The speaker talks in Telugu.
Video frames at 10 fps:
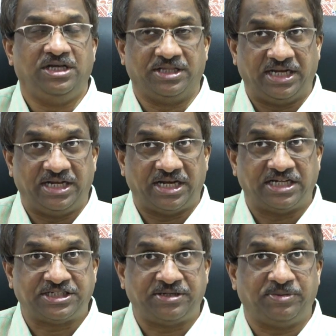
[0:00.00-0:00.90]
ఎందుకంటే
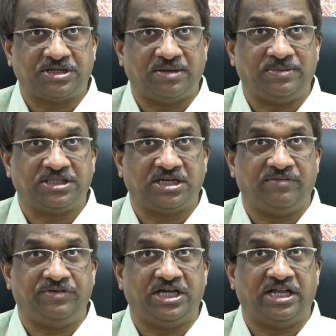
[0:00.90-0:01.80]
రాష్ట్ర ముఖ్యమంత్రిగా
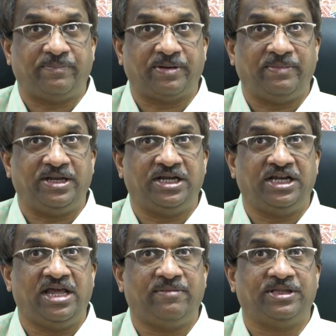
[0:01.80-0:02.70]
విధానపరమైన
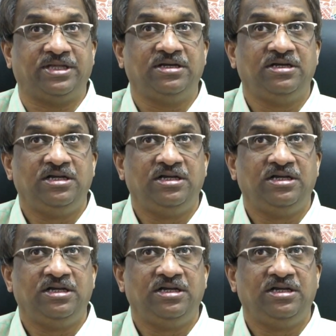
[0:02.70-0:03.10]
నిర్ణయం అది